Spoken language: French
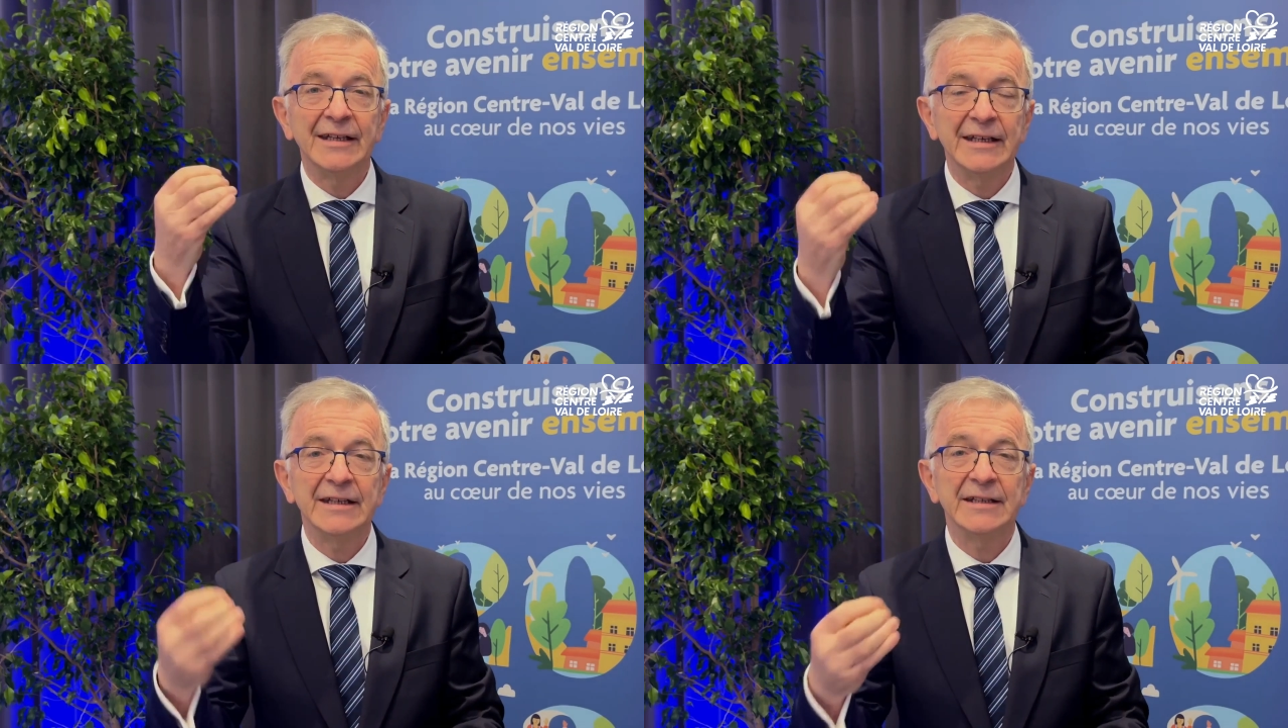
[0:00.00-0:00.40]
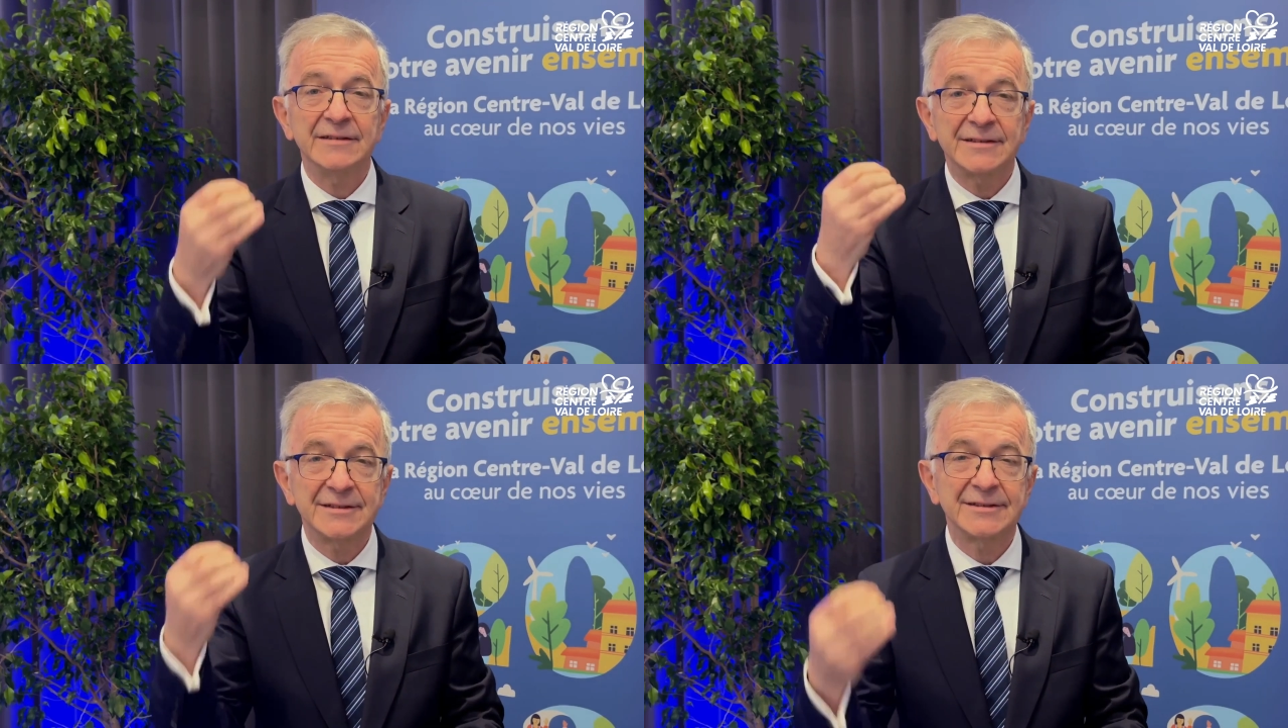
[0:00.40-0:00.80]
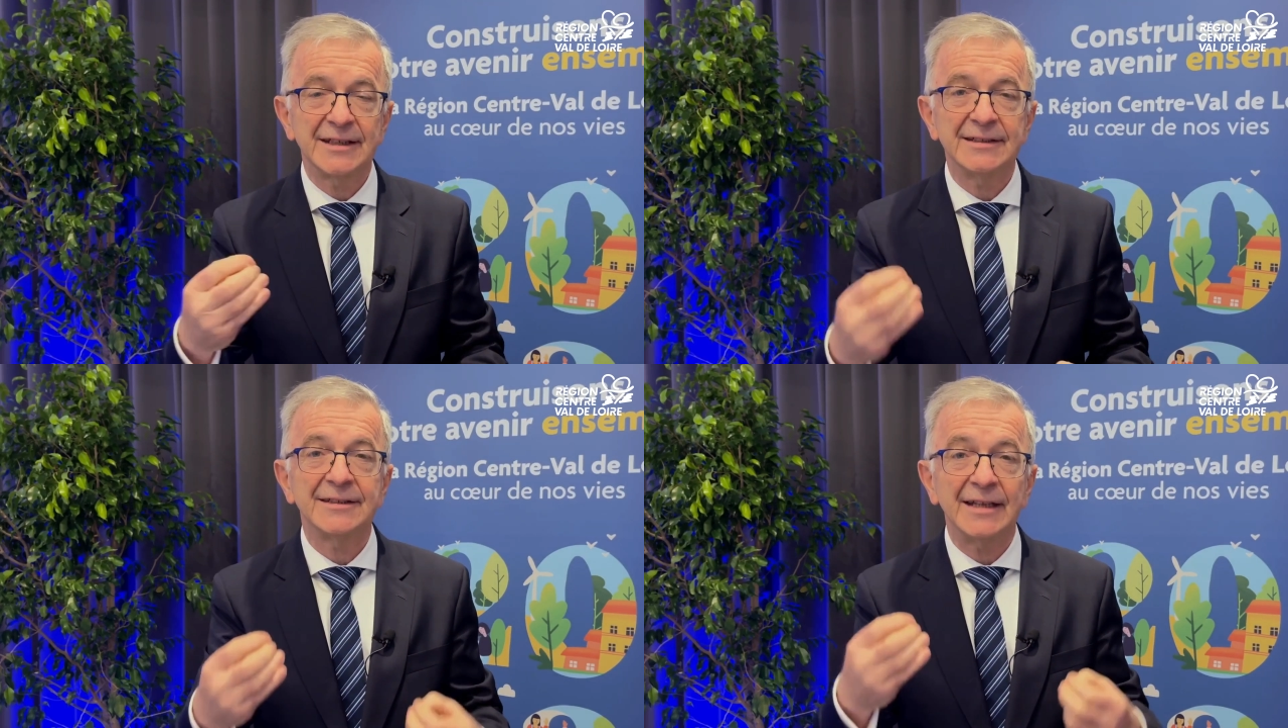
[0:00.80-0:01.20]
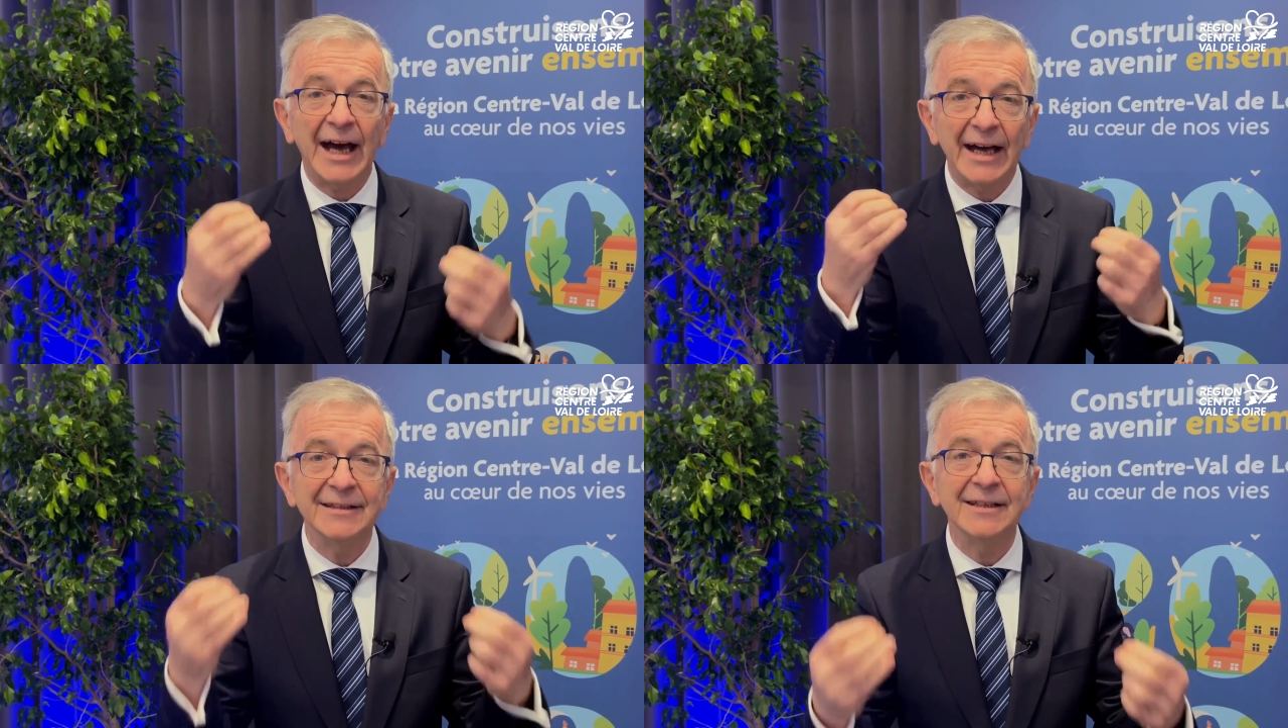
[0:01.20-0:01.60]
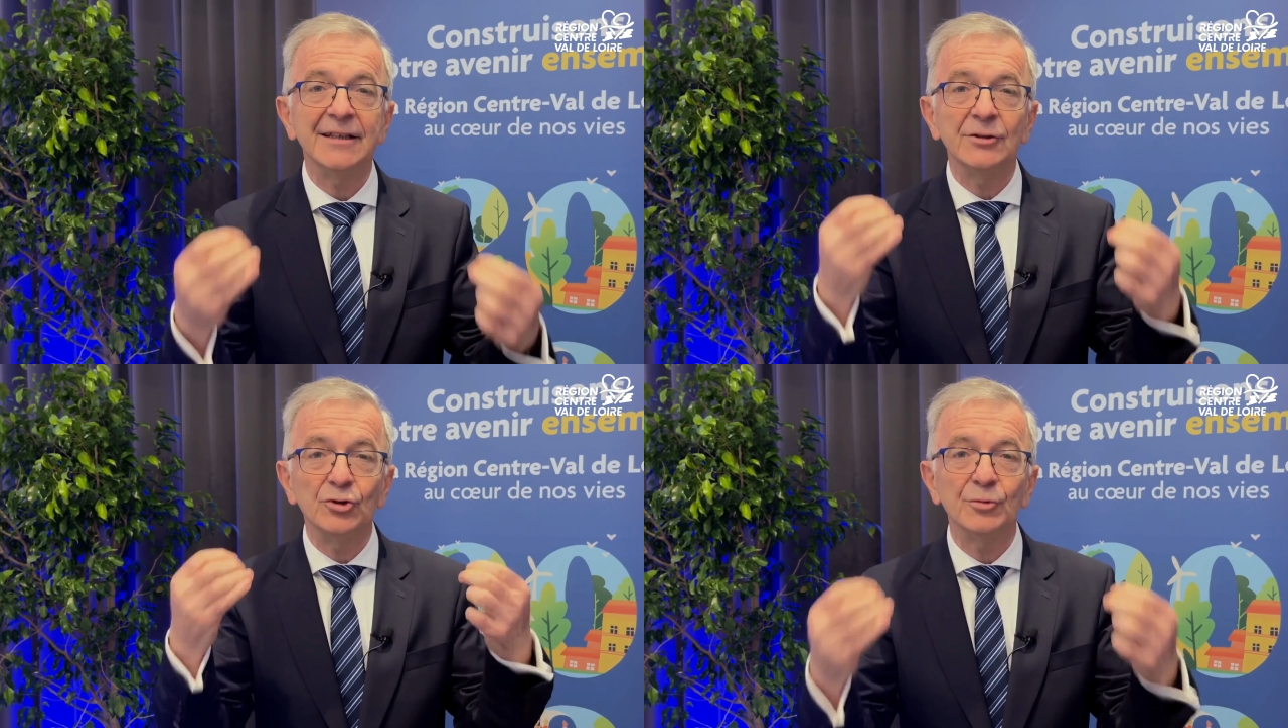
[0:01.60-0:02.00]
et cette
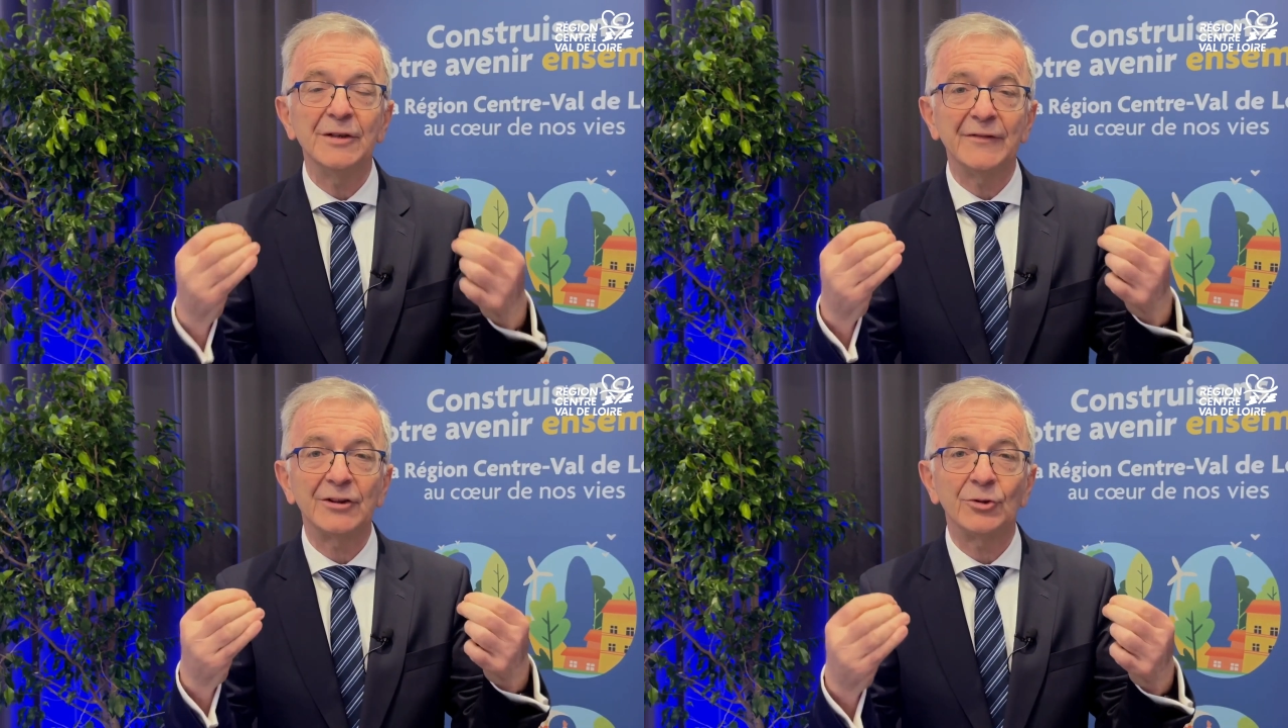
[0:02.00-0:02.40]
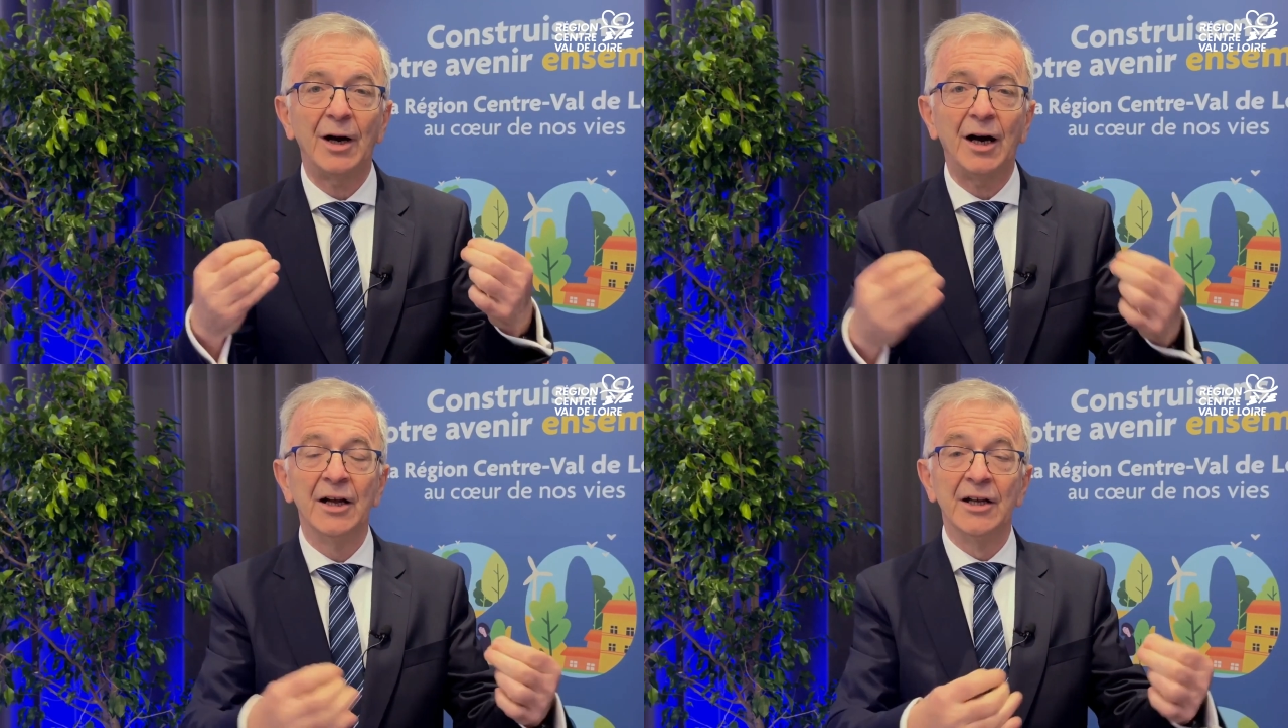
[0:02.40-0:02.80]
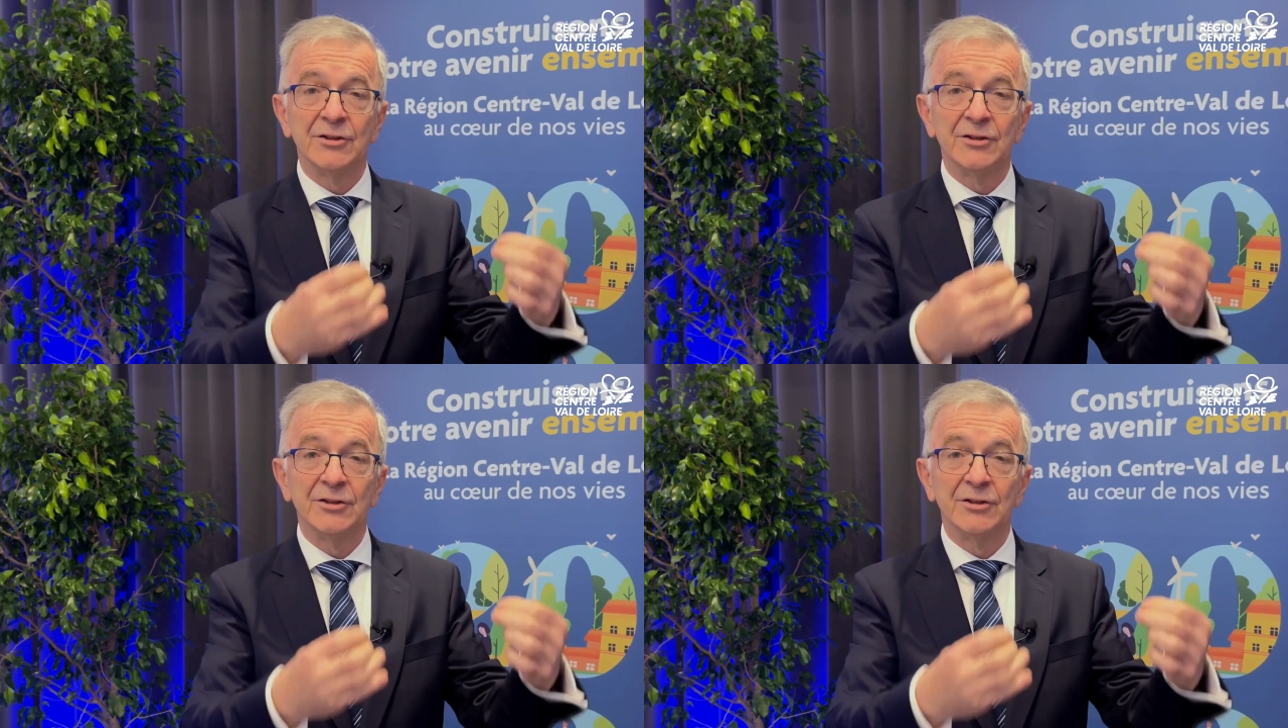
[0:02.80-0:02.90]
année 2023,